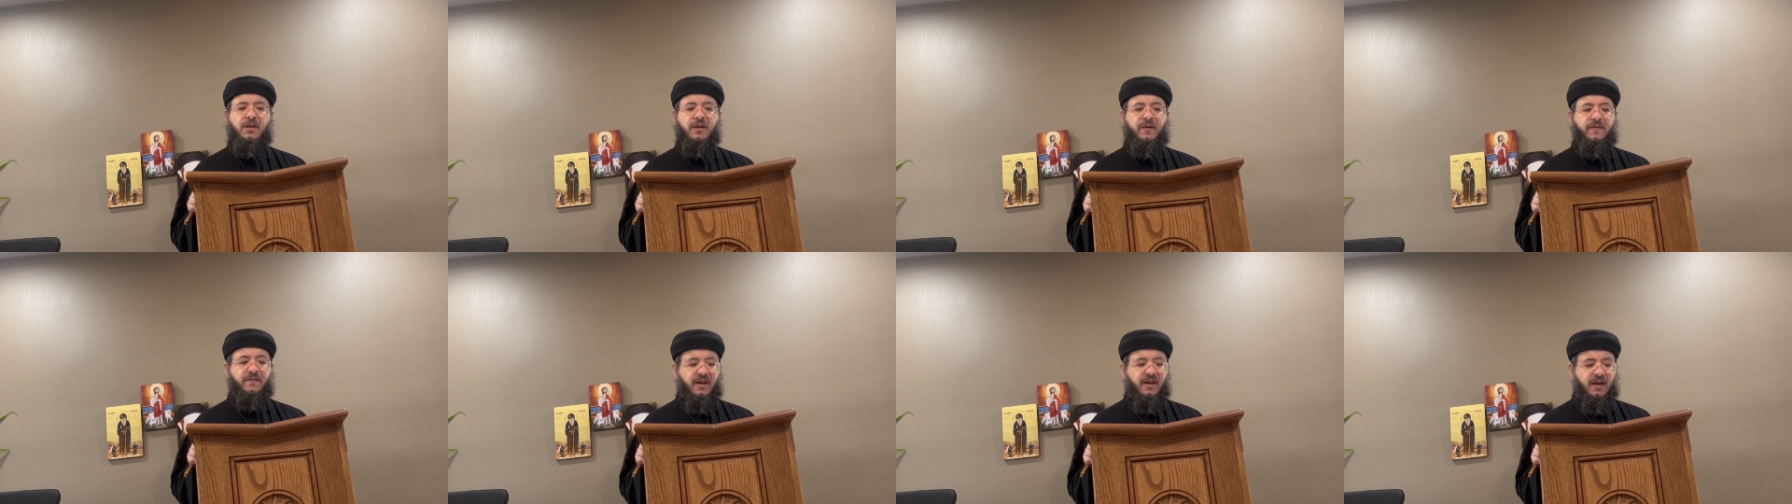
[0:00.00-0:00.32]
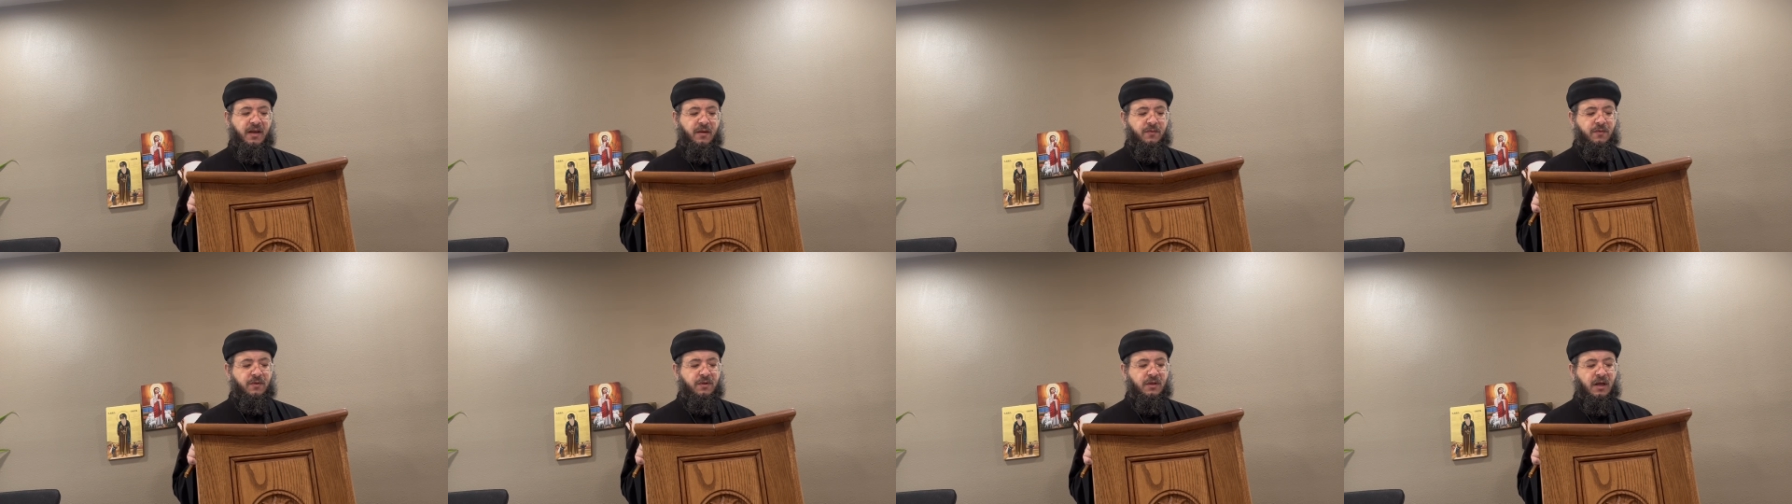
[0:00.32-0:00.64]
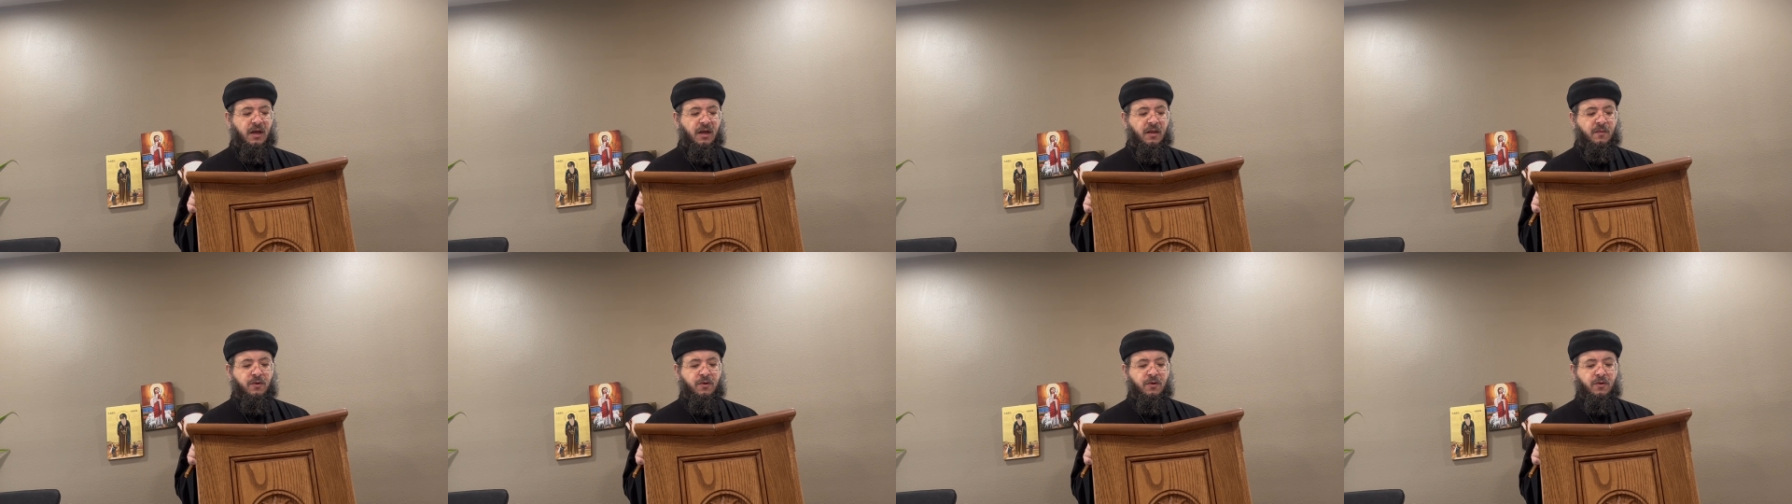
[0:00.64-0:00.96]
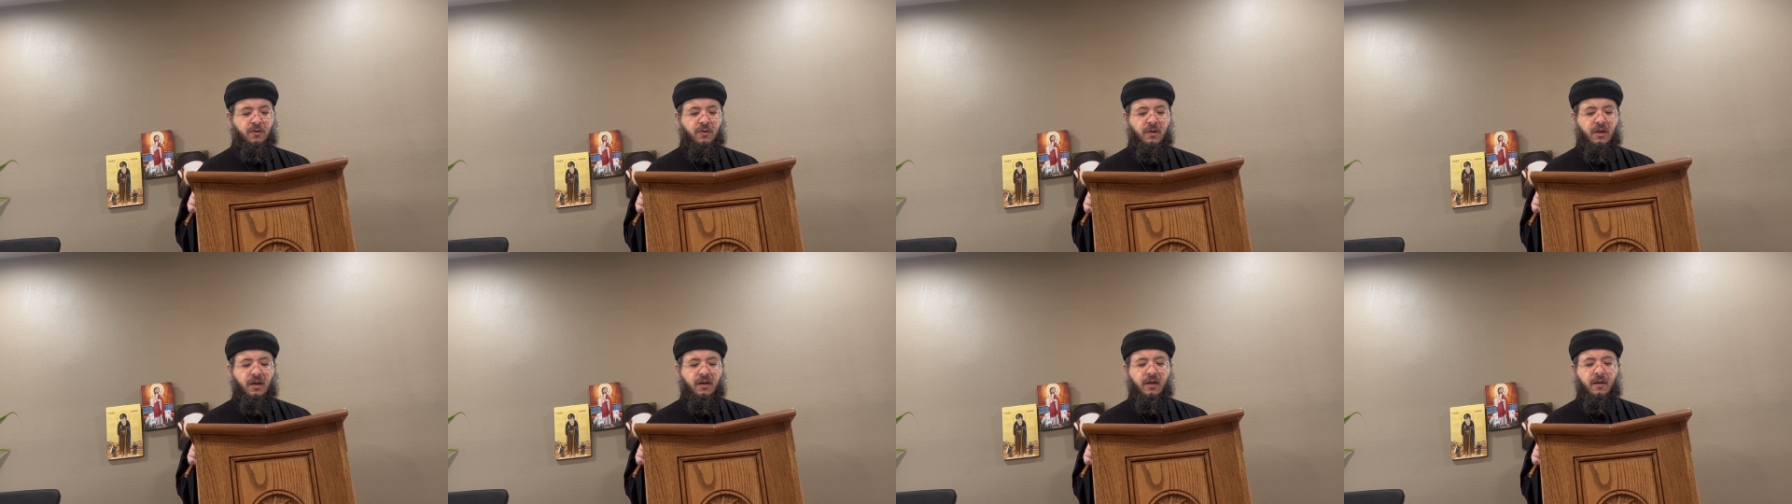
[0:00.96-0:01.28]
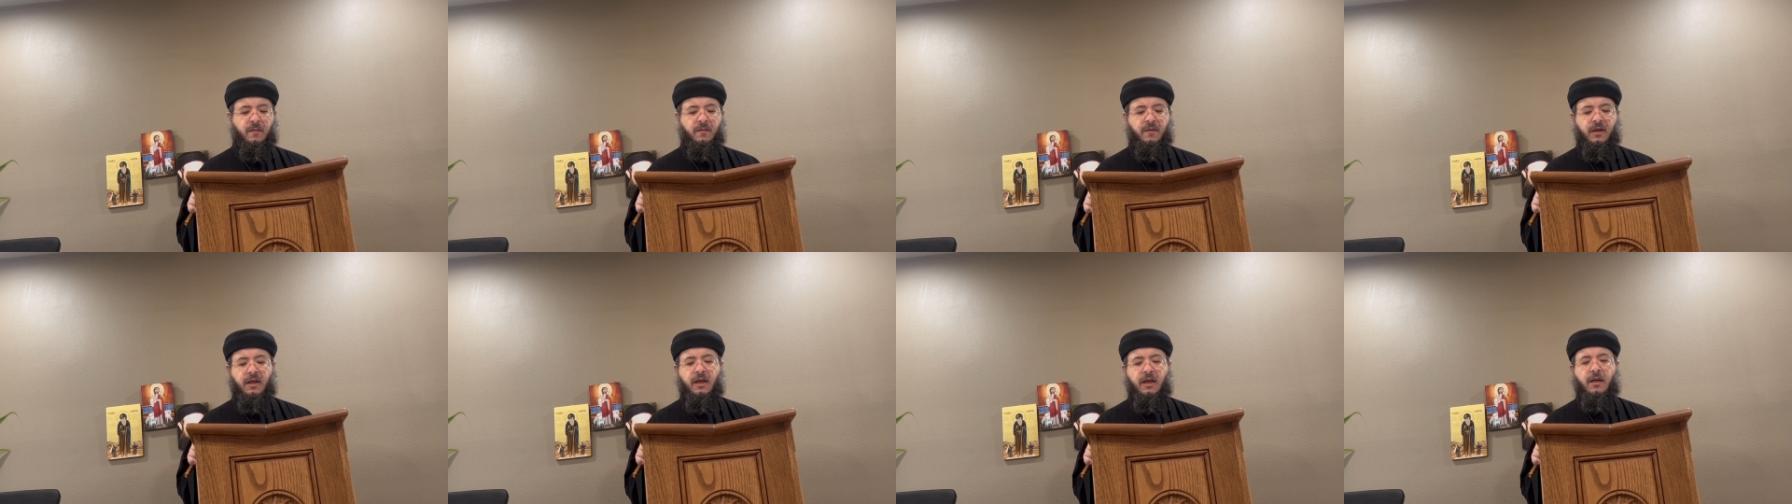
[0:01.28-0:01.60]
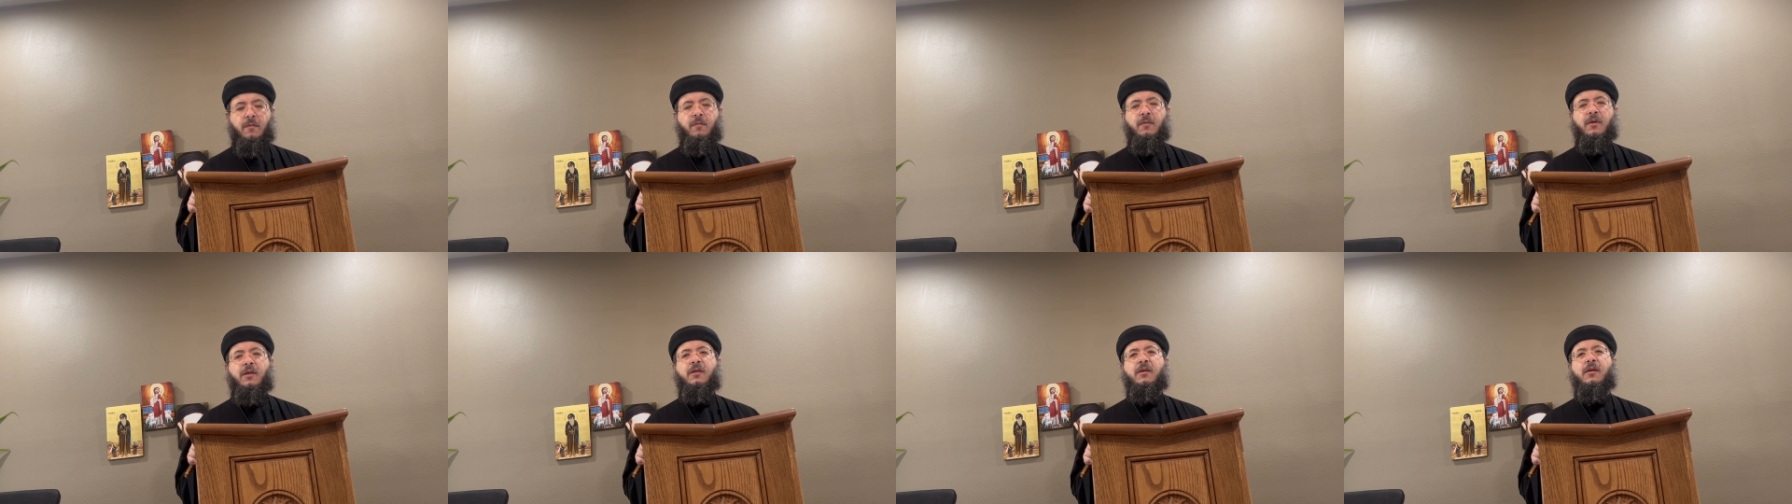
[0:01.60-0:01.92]
شفاء وساعات بتترجم
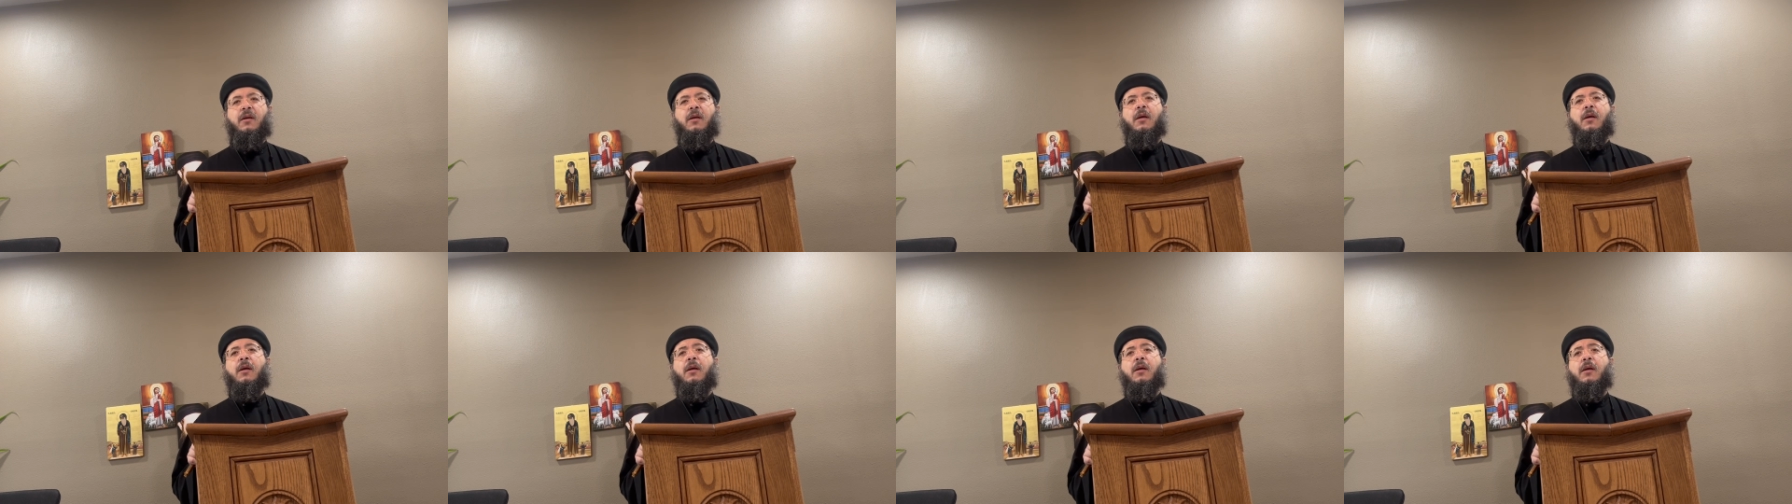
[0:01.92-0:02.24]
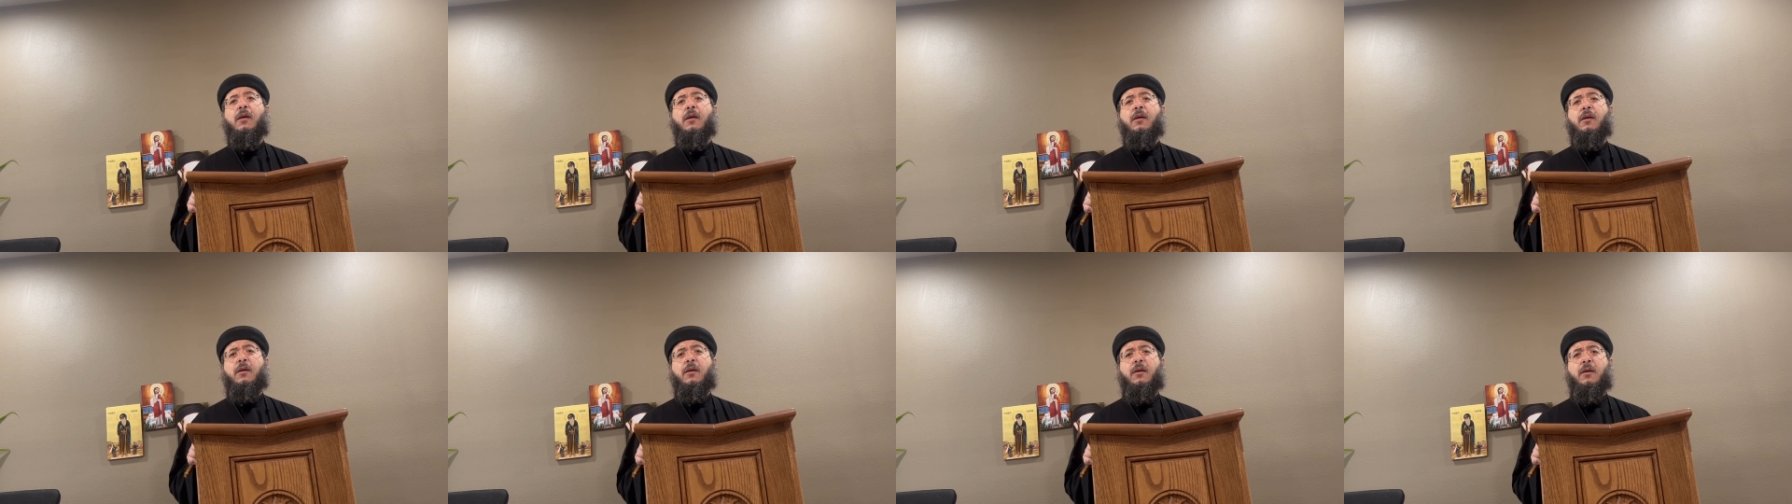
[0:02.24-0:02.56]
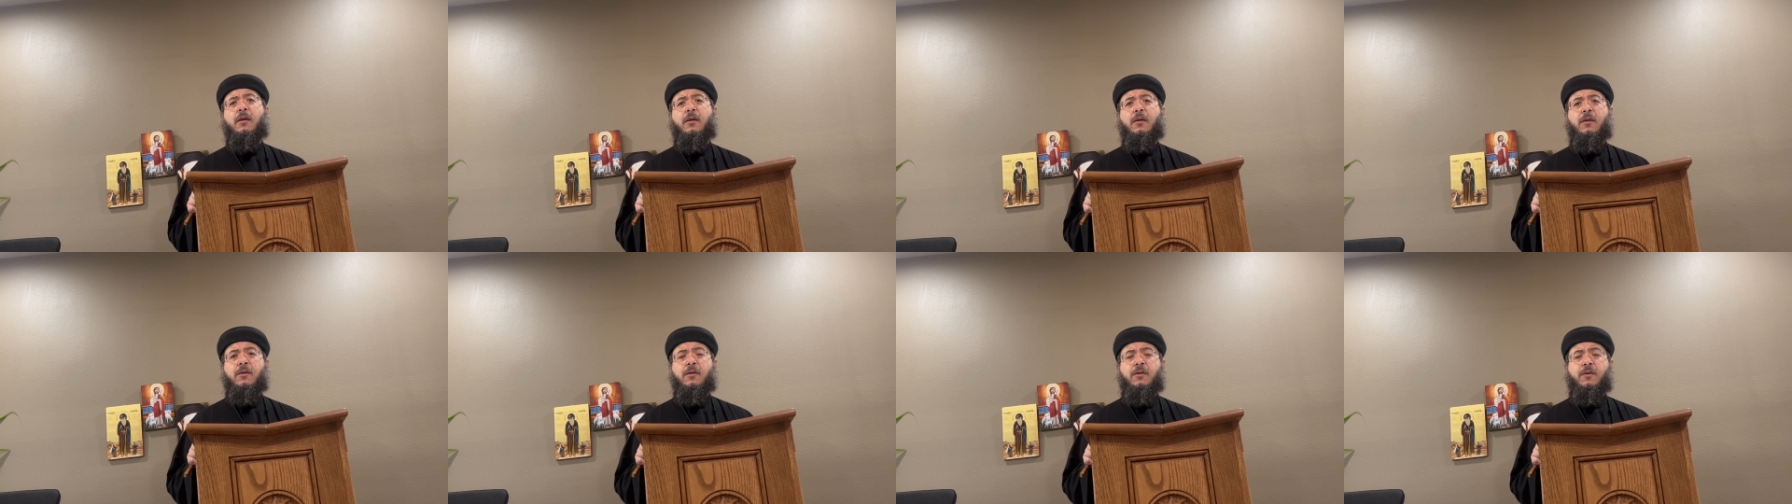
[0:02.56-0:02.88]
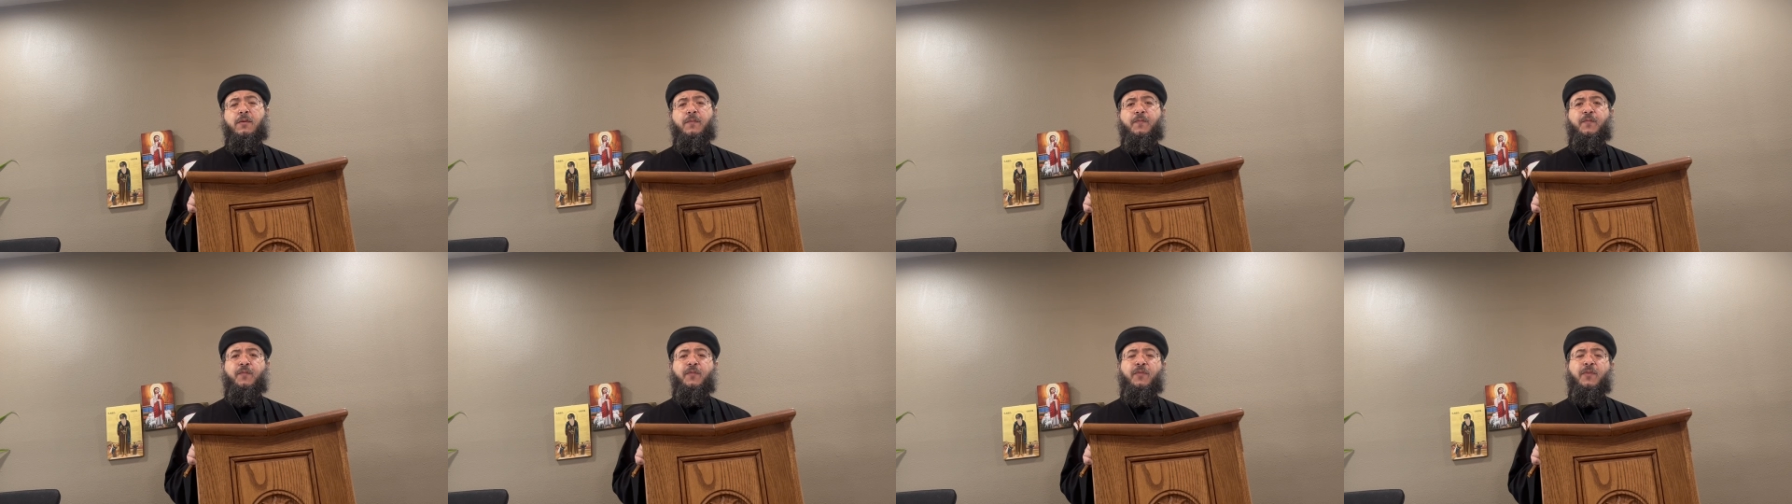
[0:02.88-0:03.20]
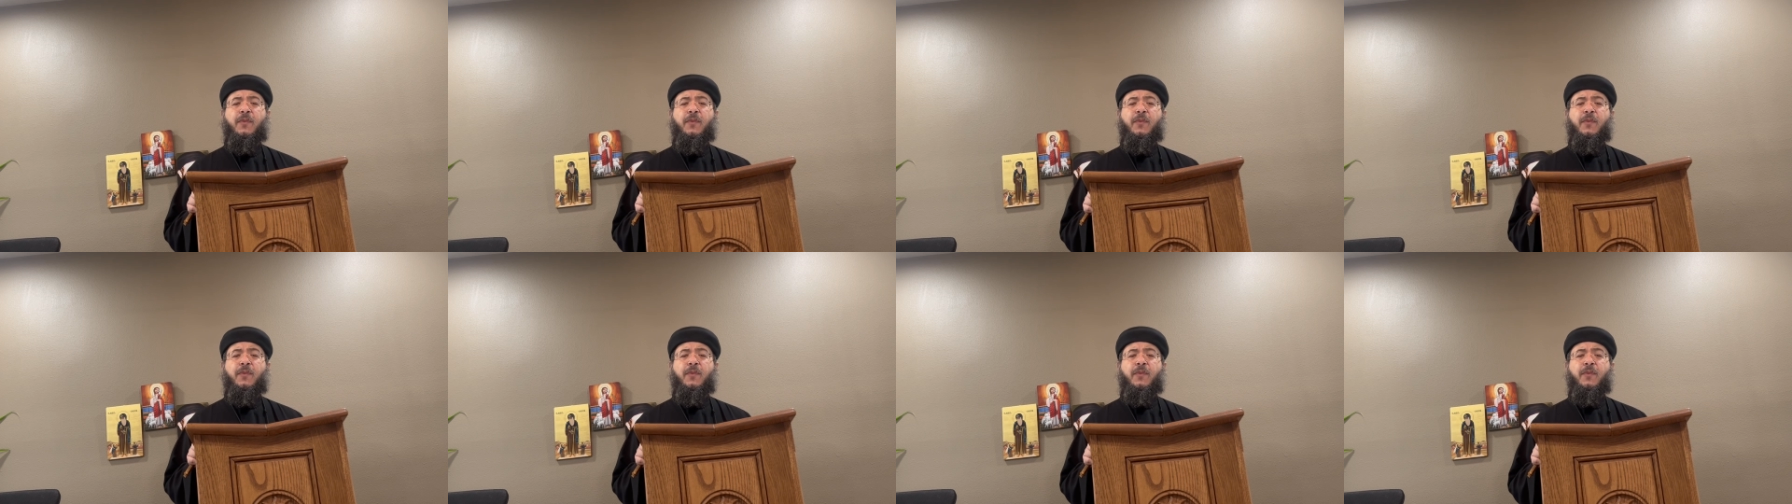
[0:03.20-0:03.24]
لكلمة خلاص